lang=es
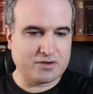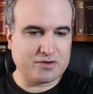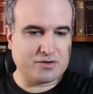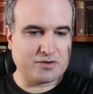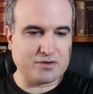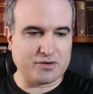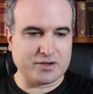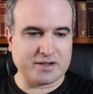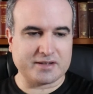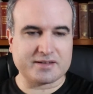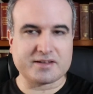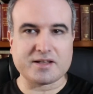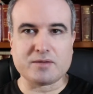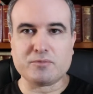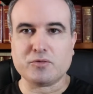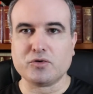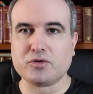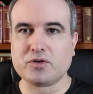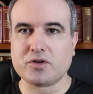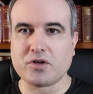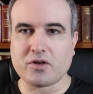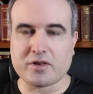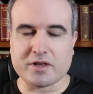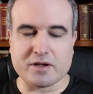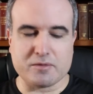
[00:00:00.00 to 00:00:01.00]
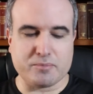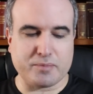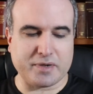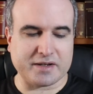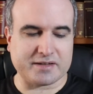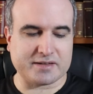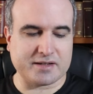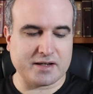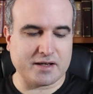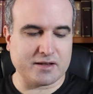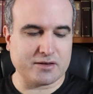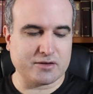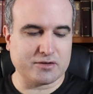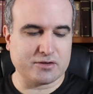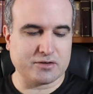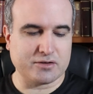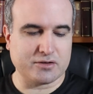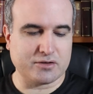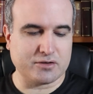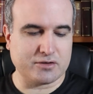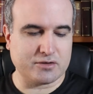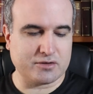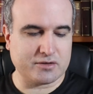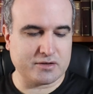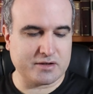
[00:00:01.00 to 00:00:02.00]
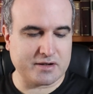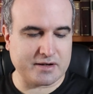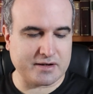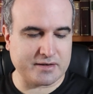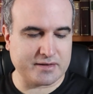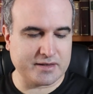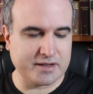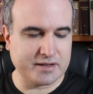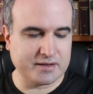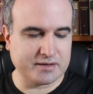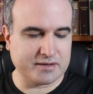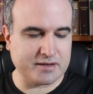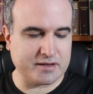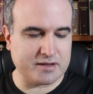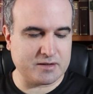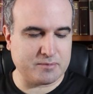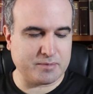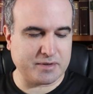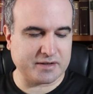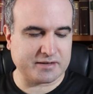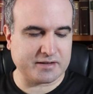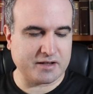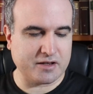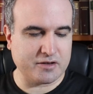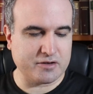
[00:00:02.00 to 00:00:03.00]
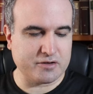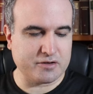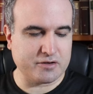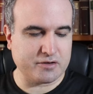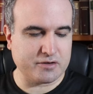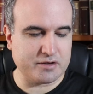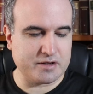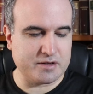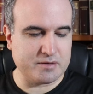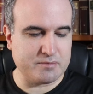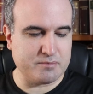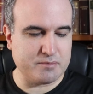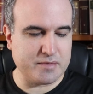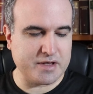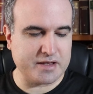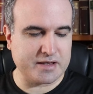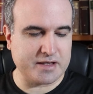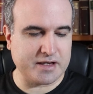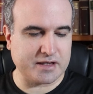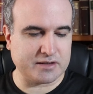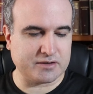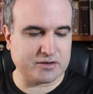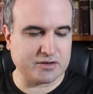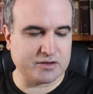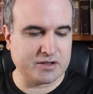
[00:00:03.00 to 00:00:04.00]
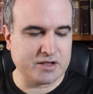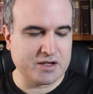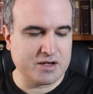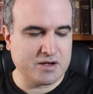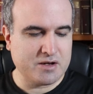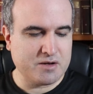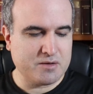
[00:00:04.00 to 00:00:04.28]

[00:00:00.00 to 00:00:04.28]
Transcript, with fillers: con este mundo del pasado reciente, del pasado inmediato.